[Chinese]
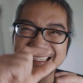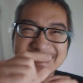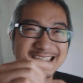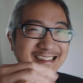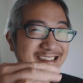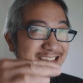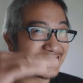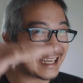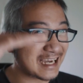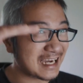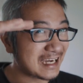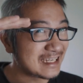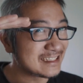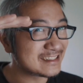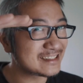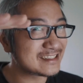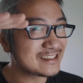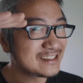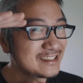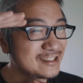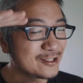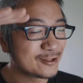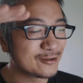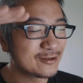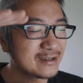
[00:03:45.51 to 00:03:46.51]
但是还
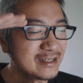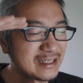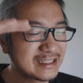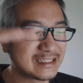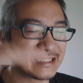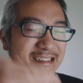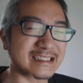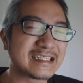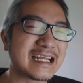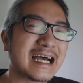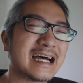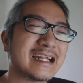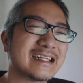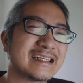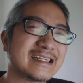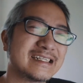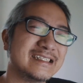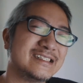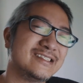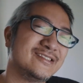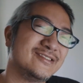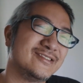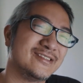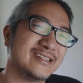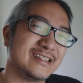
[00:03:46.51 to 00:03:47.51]
是有很大的一个
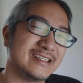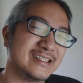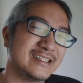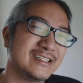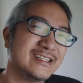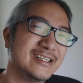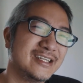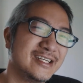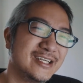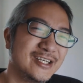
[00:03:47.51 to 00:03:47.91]
距离。